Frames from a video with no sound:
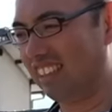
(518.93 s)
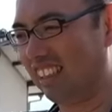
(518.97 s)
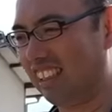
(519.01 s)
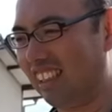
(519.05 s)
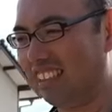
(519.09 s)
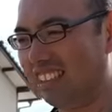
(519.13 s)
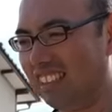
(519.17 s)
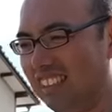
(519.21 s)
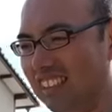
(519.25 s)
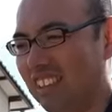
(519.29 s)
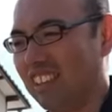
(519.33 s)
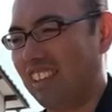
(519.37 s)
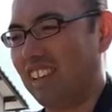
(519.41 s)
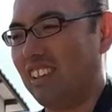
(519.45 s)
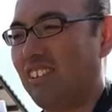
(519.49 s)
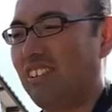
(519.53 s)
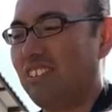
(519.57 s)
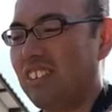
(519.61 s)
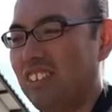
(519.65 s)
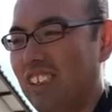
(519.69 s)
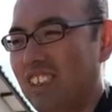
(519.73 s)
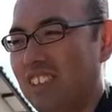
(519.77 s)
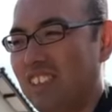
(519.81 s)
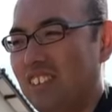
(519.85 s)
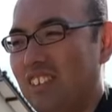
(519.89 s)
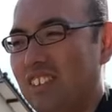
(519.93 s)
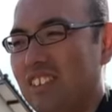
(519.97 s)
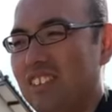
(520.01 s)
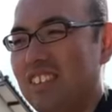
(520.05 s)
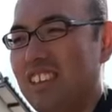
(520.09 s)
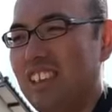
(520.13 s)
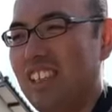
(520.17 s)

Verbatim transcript: 鉢なんかこんなこん